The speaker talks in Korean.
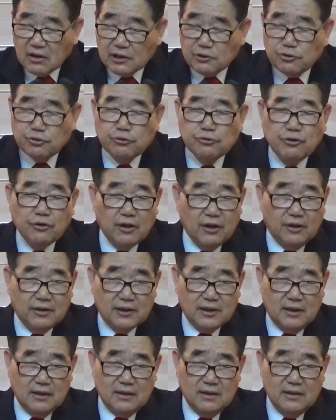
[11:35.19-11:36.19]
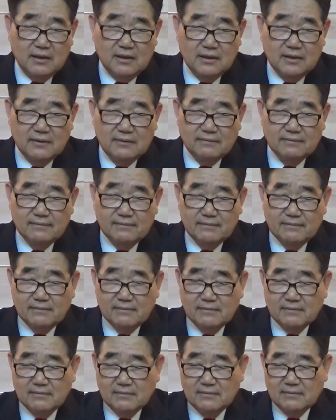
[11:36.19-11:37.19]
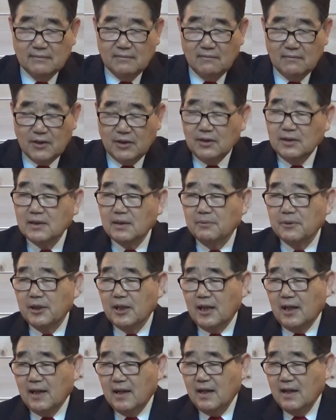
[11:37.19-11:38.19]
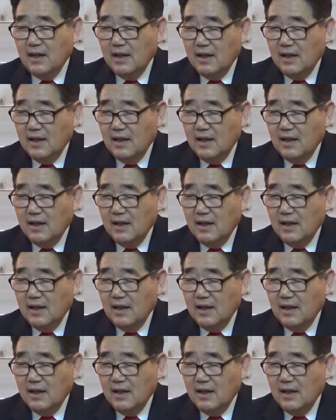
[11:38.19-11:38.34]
죽은 거거든. 그렇기 때문에